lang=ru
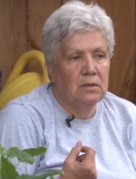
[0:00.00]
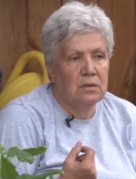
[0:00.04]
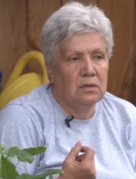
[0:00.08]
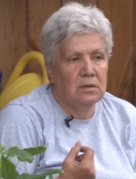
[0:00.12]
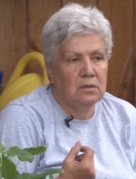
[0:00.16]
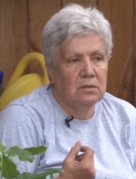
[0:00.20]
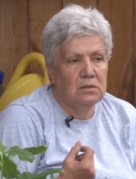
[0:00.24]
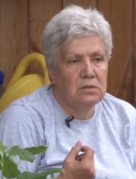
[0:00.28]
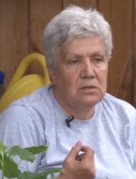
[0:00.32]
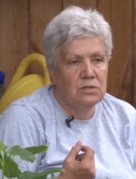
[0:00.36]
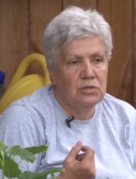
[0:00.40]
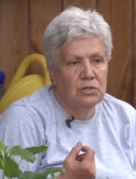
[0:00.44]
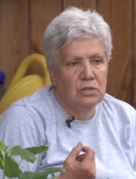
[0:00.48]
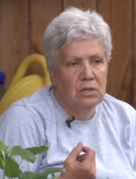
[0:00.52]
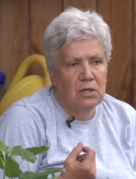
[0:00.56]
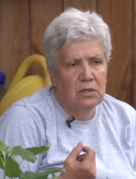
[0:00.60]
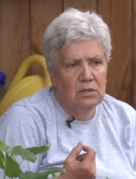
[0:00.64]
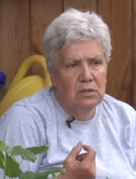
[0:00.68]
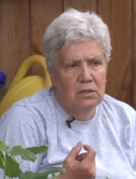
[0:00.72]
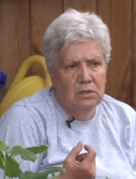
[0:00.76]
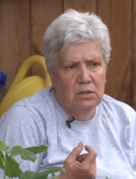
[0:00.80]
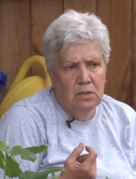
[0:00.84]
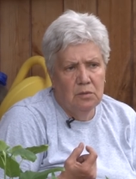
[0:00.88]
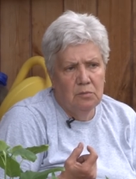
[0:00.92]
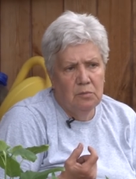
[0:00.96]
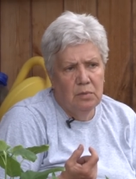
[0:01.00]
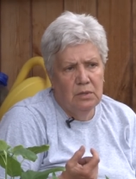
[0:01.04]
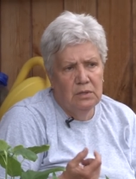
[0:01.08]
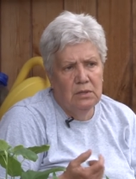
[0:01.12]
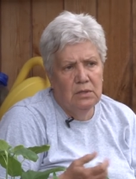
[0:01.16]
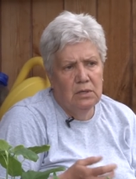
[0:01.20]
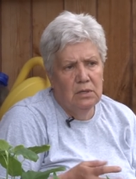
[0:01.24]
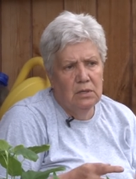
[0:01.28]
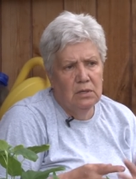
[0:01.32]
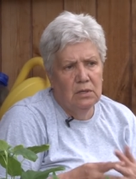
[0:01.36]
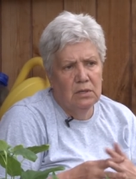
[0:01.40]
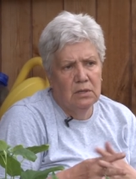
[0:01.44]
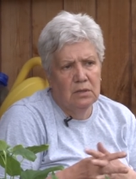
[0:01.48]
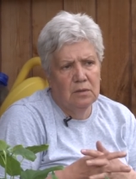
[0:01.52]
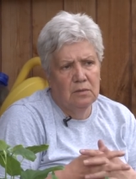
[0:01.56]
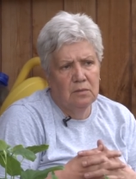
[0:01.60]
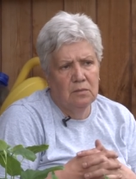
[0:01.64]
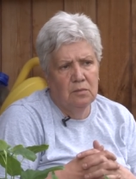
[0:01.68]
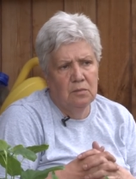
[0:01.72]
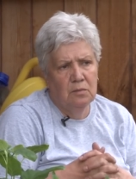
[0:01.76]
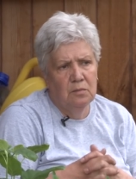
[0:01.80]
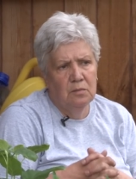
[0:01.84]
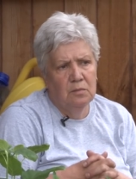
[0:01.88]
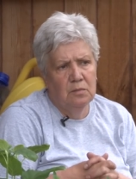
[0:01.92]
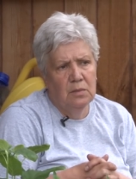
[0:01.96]
э, значит, одна там бедная
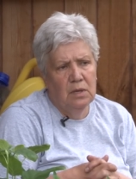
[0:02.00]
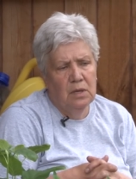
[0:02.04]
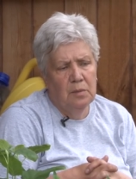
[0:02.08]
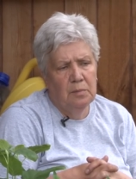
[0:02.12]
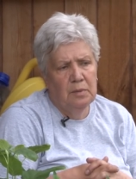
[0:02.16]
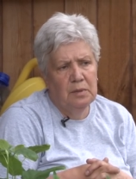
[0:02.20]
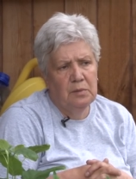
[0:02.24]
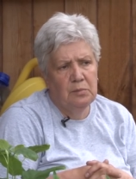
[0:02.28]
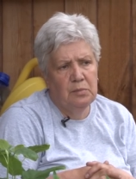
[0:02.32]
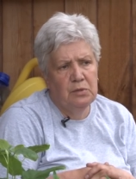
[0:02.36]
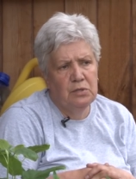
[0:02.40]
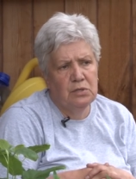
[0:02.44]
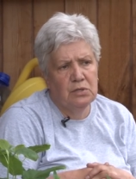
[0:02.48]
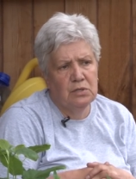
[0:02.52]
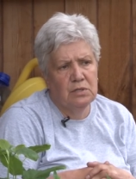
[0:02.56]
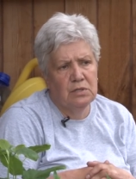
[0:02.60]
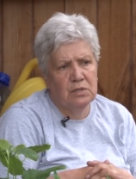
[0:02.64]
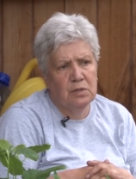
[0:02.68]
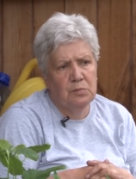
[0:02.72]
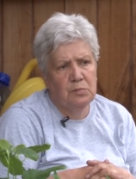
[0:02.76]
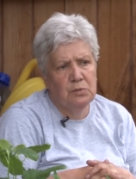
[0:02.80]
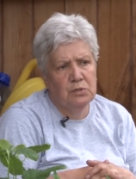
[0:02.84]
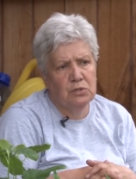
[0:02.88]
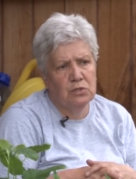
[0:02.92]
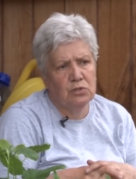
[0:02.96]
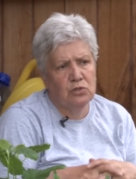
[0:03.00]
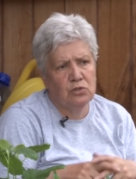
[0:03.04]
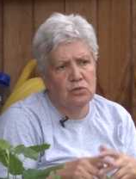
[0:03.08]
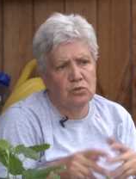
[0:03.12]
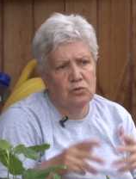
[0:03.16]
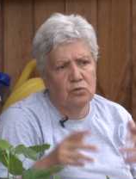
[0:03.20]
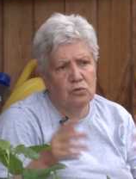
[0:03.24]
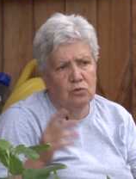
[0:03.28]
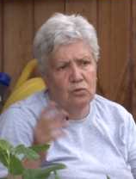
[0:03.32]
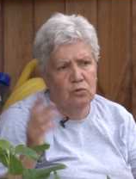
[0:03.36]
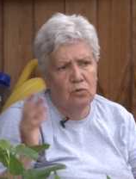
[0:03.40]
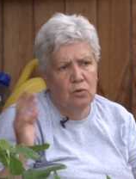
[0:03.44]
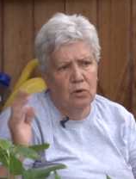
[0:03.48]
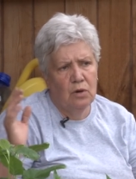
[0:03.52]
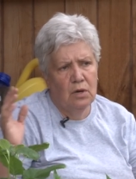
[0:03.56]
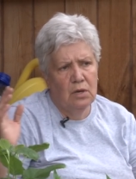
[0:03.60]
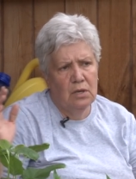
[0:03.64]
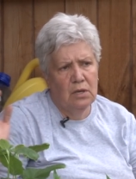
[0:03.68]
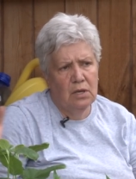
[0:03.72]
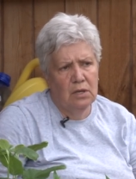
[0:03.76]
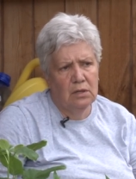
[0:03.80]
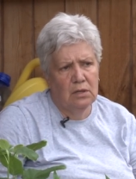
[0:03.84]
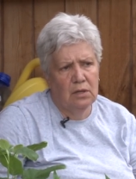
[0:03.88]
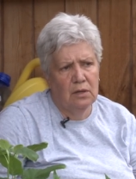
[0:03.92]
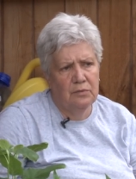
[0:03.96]
моя подписчица пишет, что
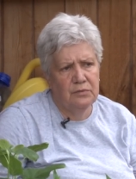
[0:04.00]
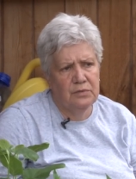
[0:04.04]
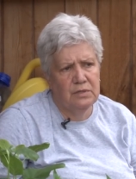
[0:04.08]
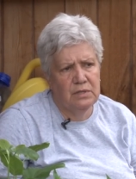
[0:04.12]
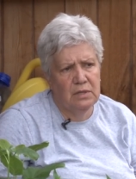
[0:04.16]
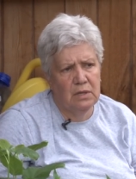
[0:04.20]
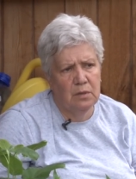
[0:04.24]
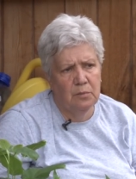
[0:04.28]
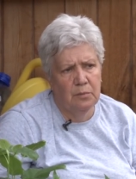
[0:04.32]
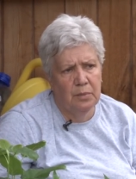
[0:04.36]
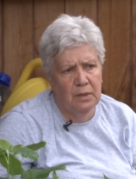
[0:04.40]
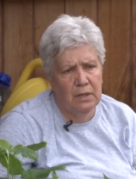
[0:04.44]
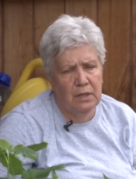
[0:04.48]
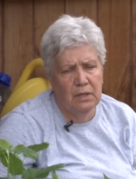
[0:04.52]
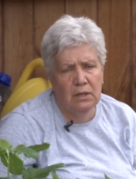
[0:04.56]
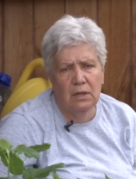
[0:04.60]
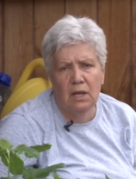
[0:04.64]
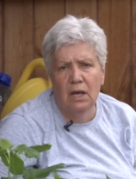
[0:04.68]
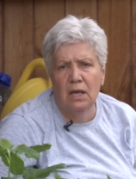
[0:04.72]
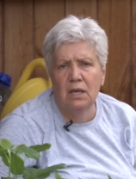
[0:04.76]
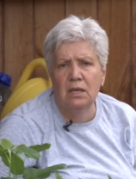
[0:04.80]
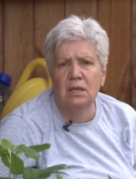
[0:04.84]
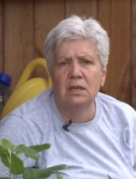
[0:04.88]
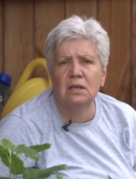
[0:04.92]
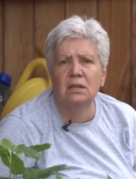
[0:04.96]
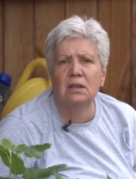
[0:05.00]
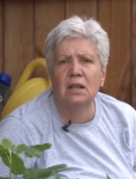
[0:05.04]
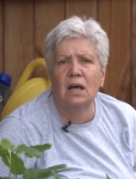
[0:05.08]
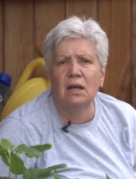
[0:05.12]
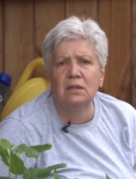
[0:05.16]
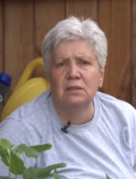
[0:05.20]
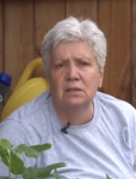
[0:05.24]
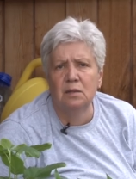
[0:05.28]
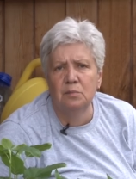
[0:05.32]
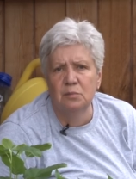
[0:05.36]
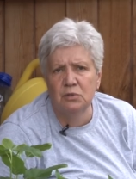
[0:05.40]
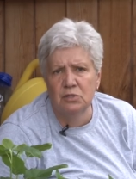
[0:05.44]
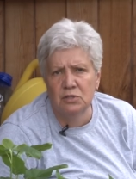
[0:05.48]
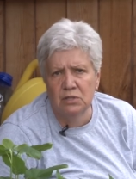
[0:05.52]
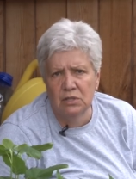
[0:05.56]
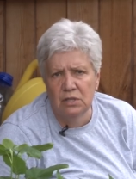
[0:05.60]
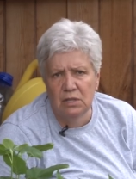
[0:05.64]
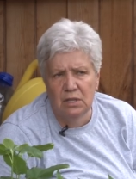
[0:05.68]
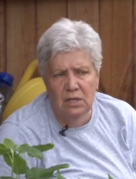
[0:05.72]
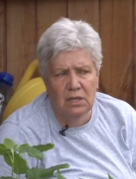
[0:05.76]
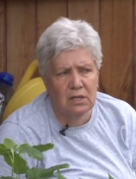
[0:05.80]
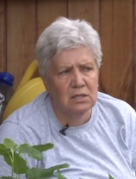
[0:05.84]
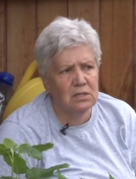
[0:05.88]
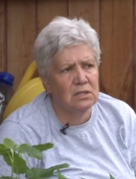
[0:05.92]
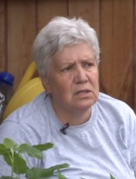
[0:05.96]
«Ой, я там всем полила и хилатами
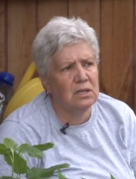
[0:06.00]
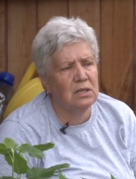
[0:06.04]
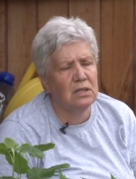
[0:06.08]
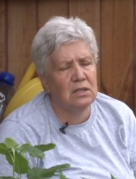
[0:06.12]
железо,